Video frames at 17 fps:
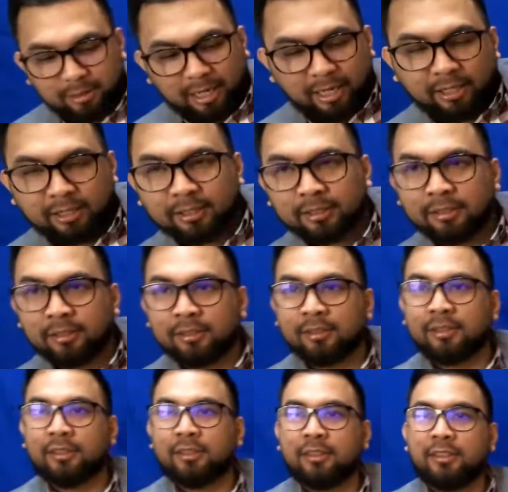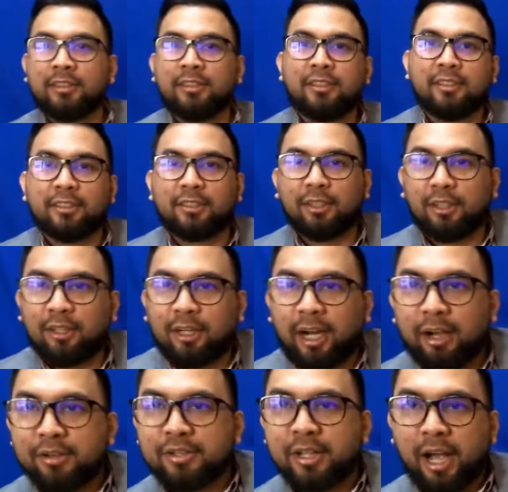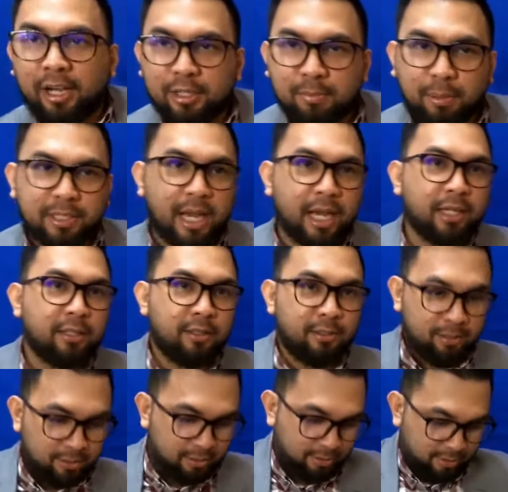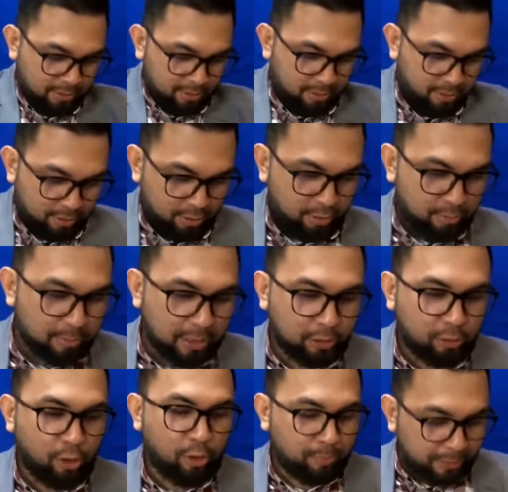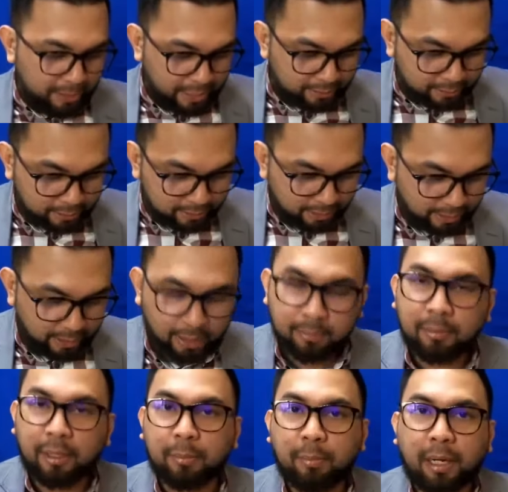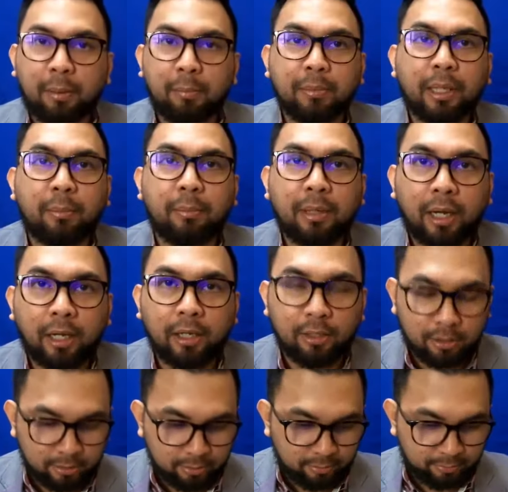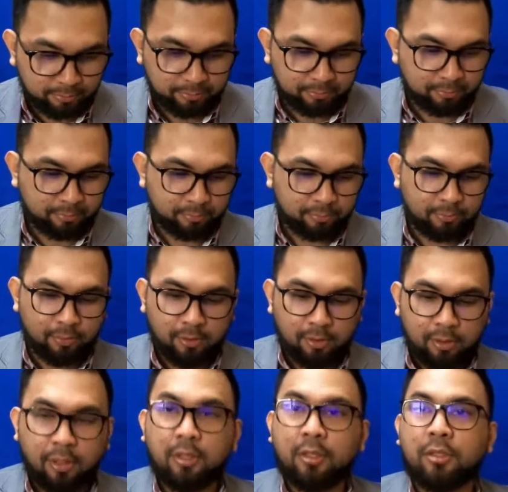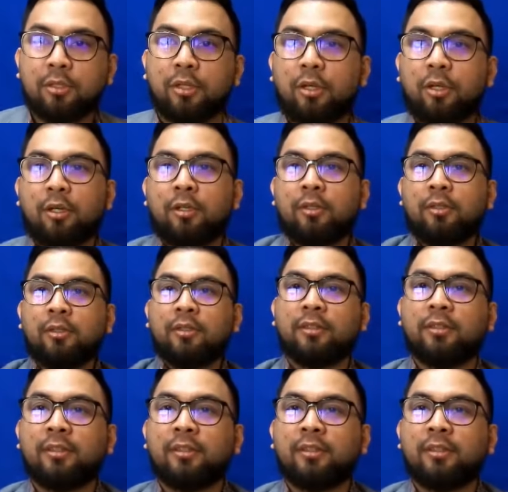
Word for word: di ba? So, ayos na ayos ba dyan? mga tropa natin dyan ha, magparamdam lang kayo. oh.